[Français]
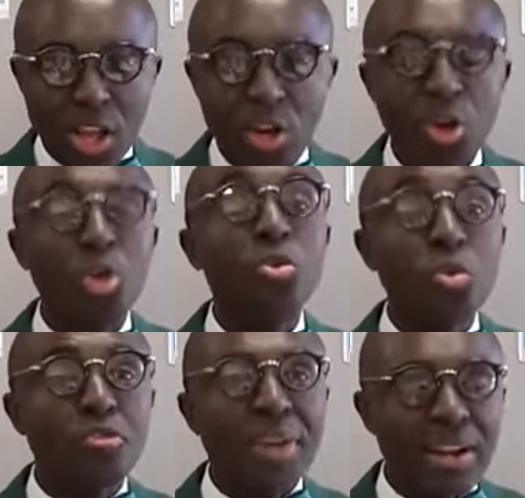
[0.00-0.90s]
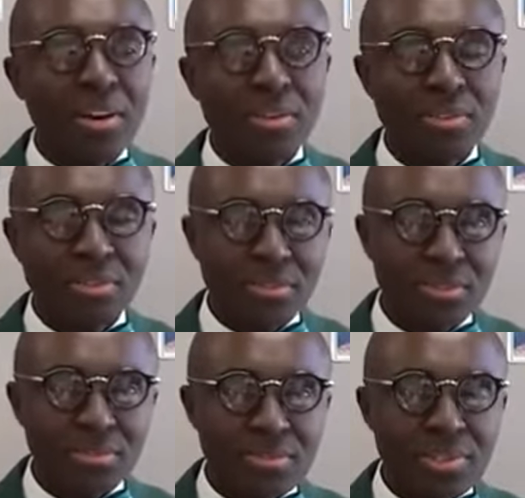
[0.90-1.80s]
le nouvel an,
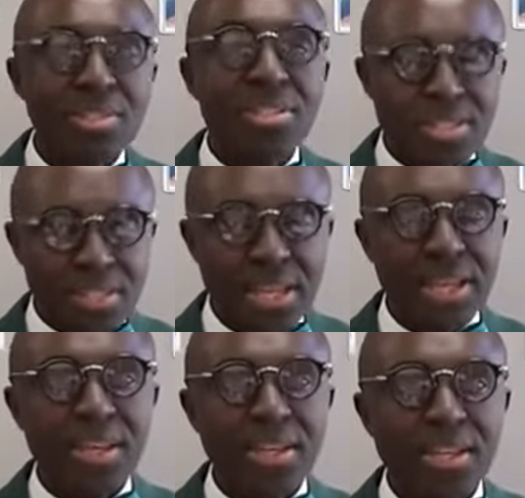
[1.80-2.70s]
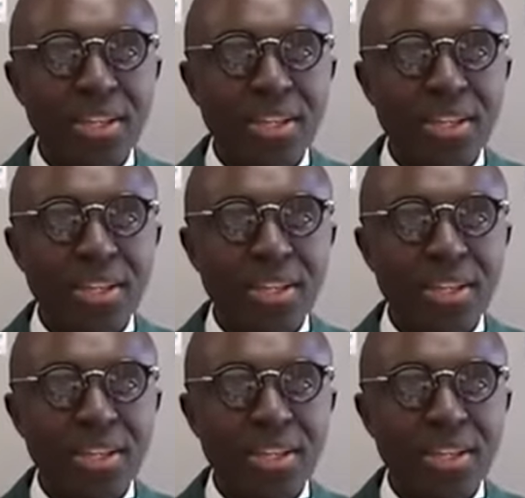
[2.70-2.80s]
c'est